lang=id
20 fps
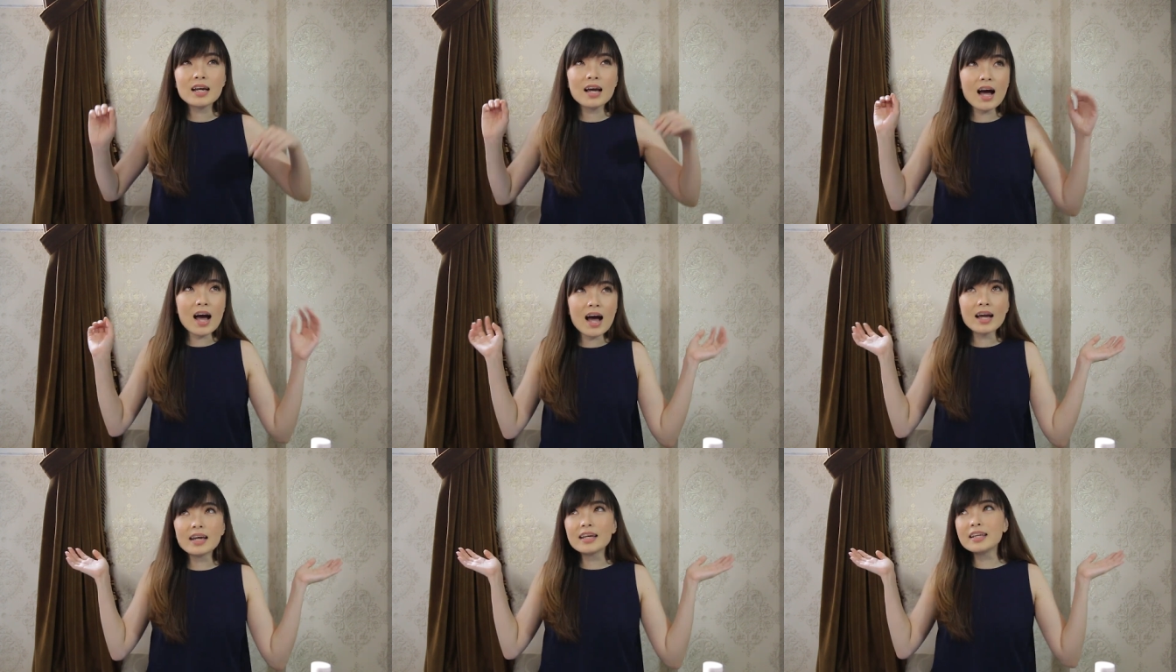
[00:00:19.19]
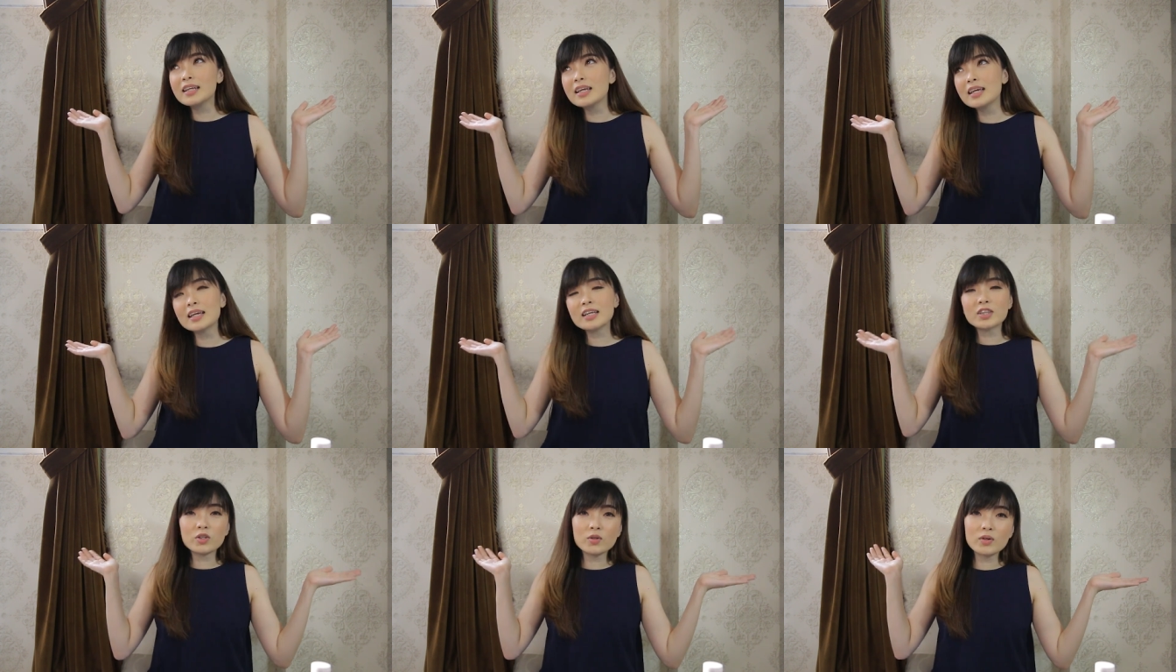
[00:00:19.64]
Kak
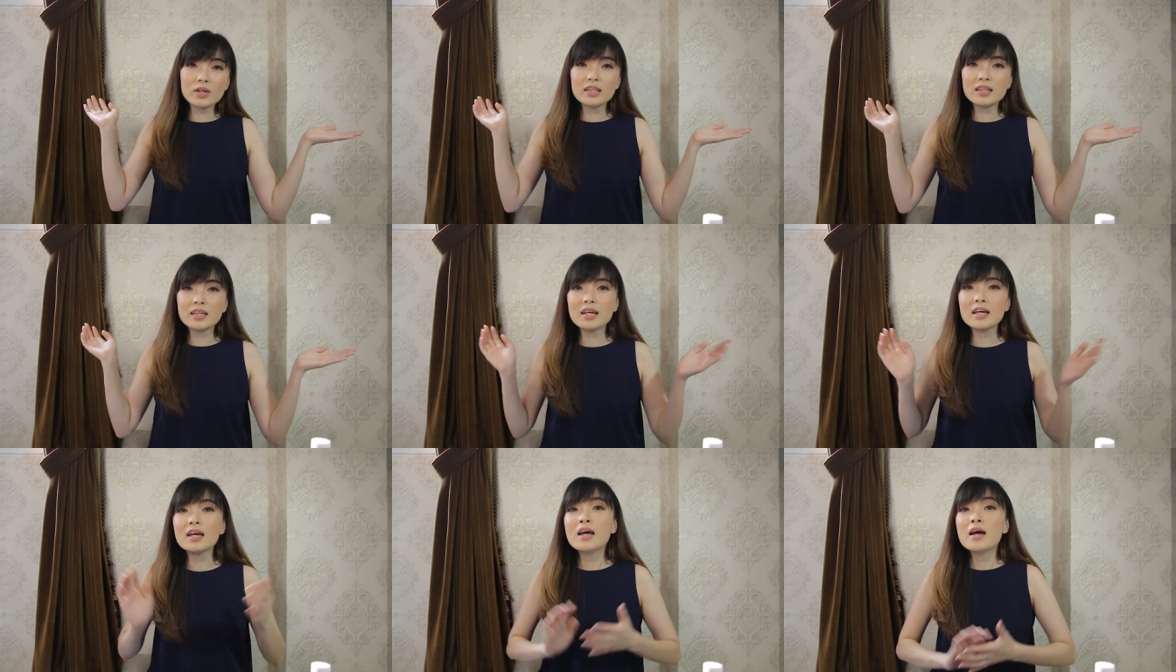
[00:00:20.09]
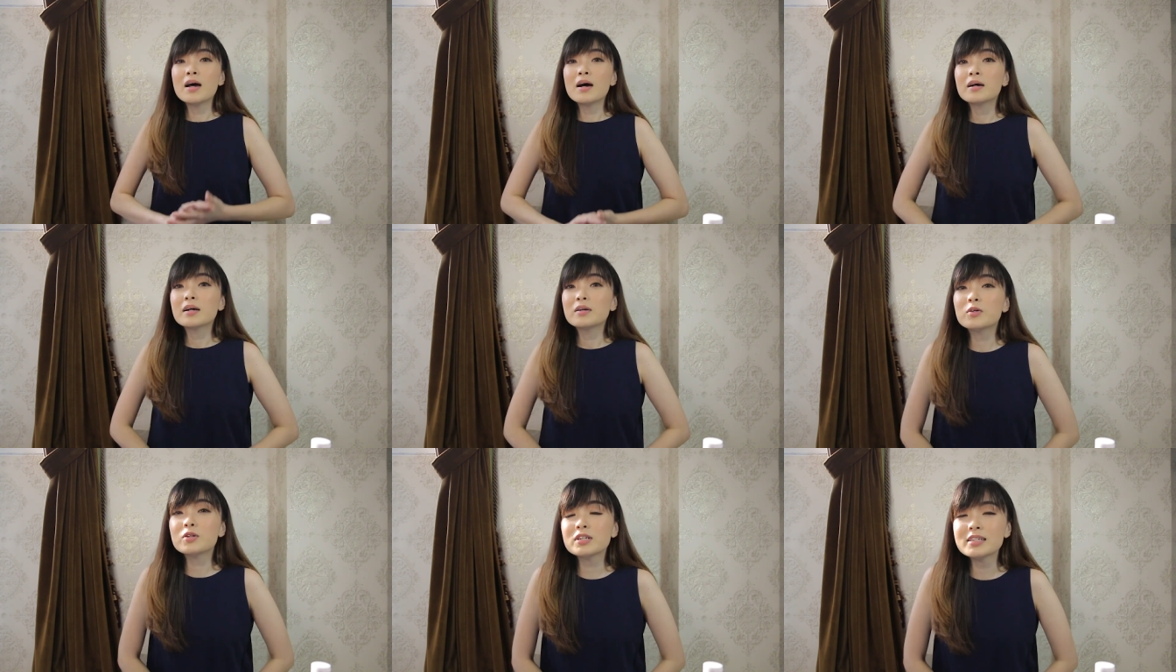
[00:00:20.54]
ini itu ini
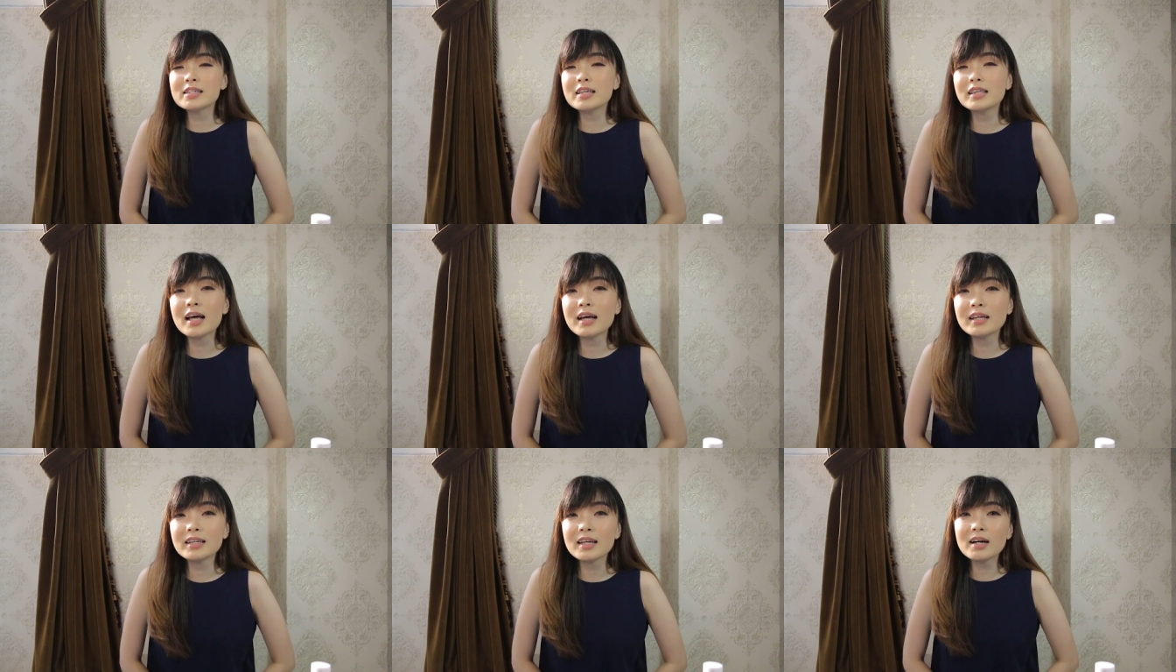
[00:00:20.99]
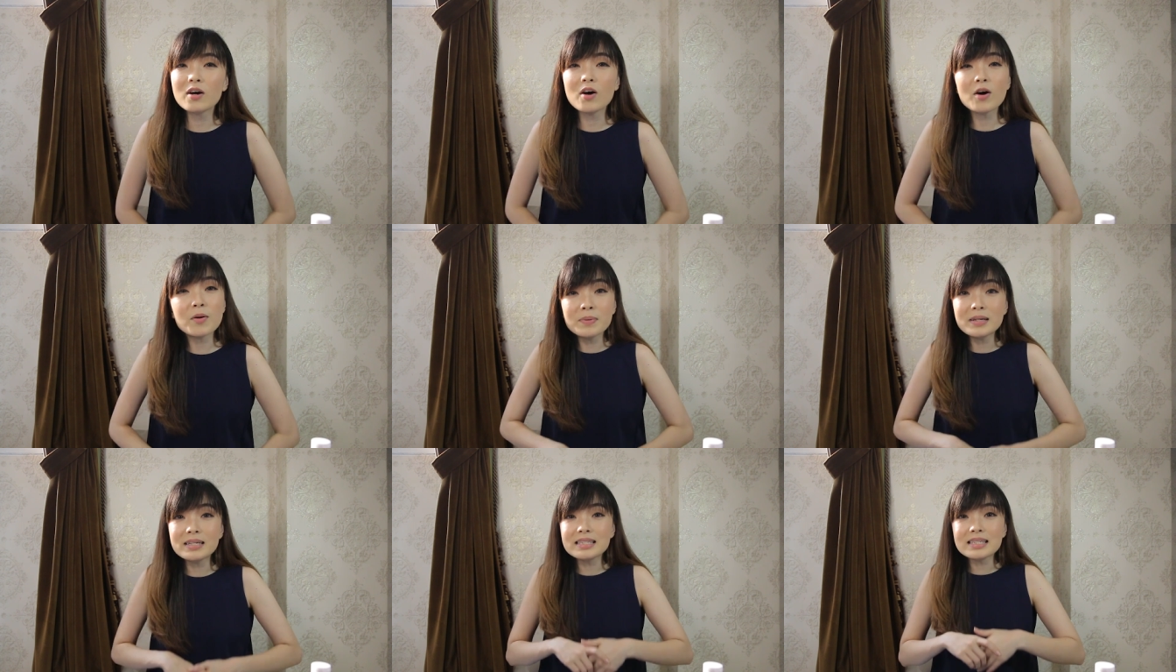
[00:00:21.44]
ngurusin anak
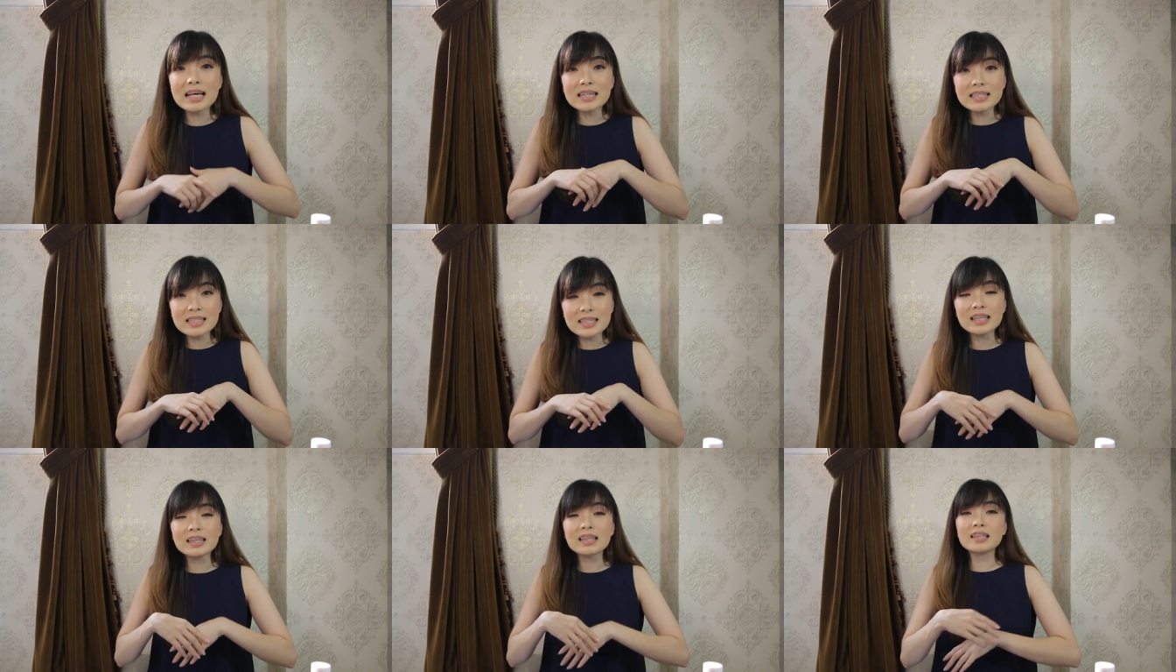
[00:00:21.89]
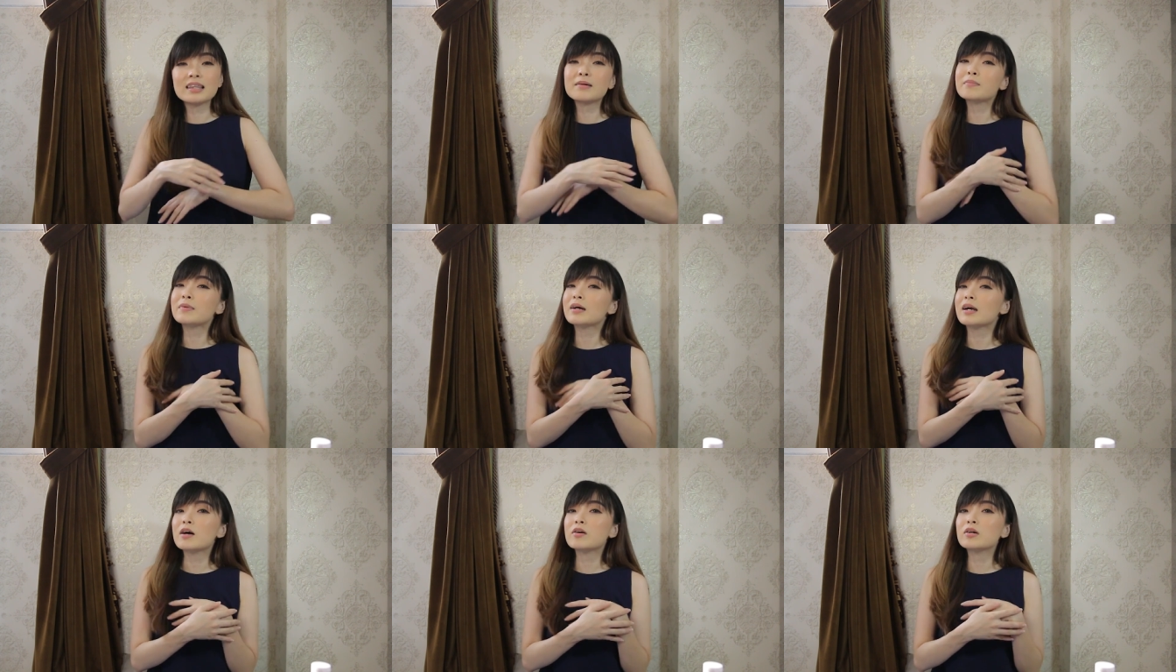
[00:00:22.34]
kok bisa sih
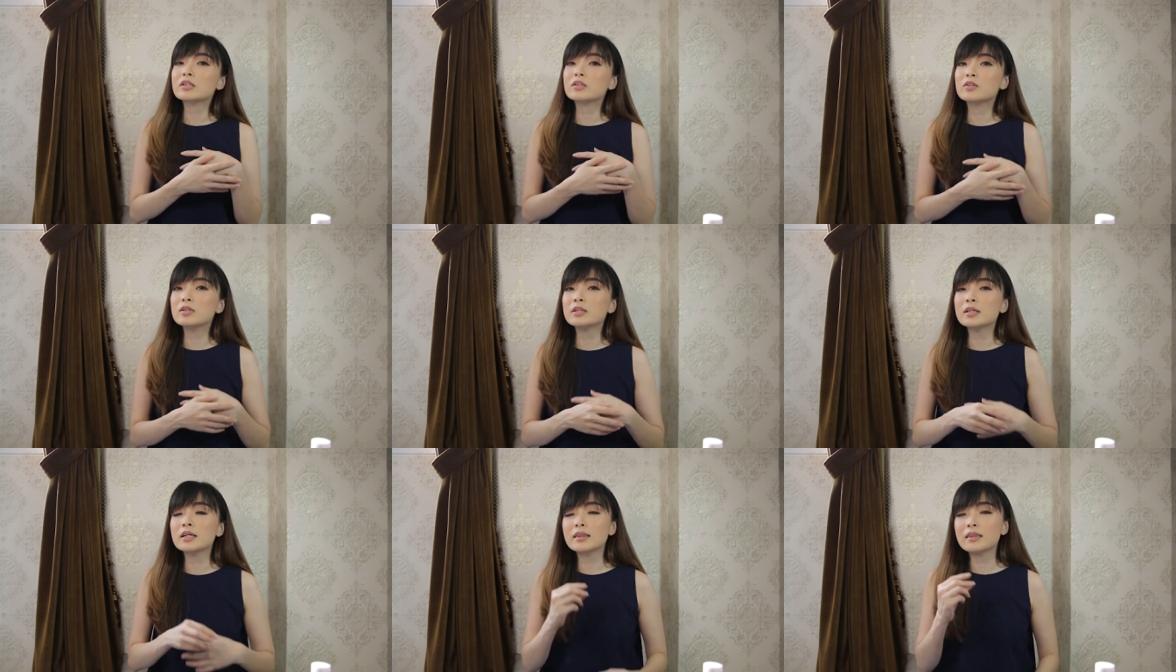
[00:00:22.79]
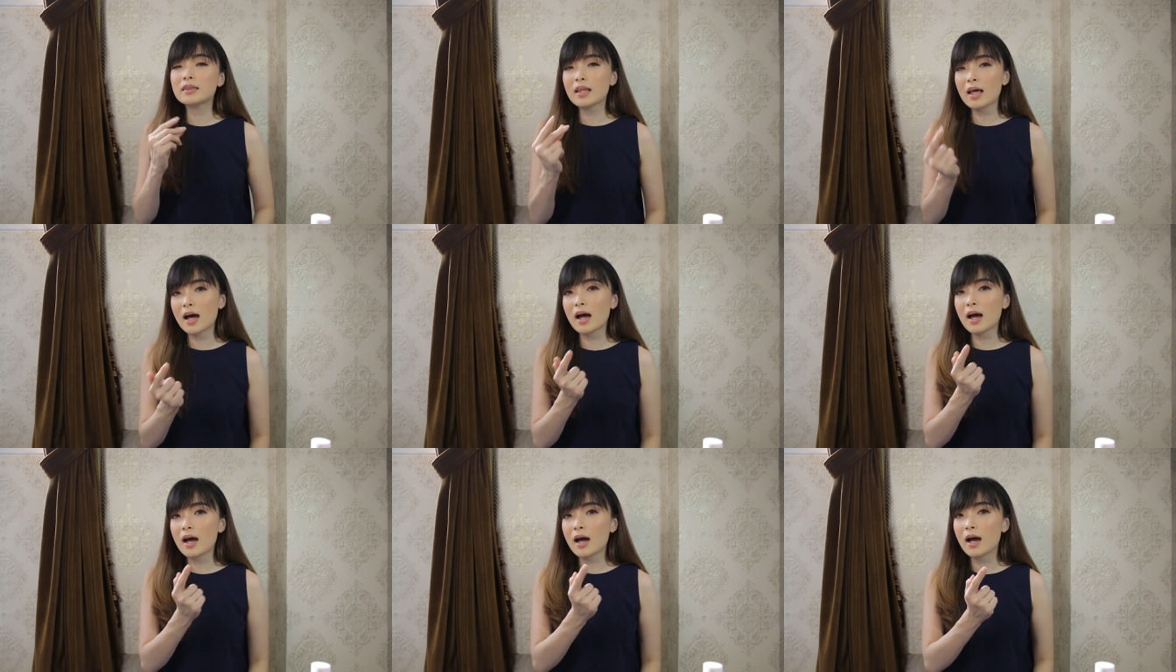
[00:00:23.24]
tetap ngerawat kulit?
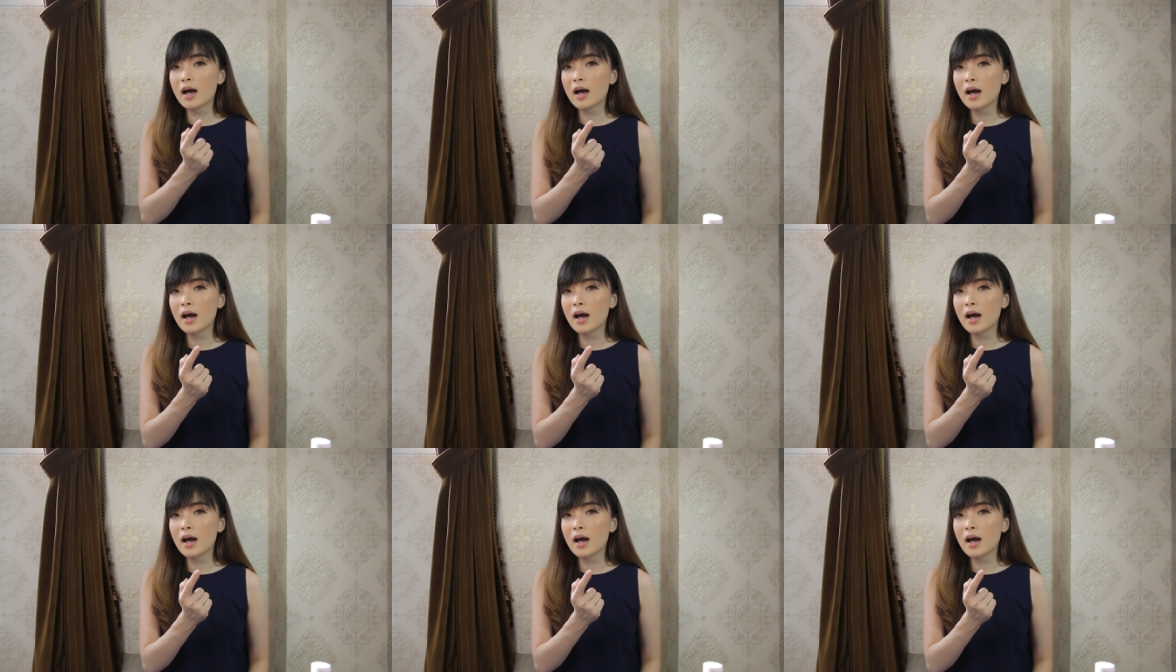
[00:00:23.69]
Nah,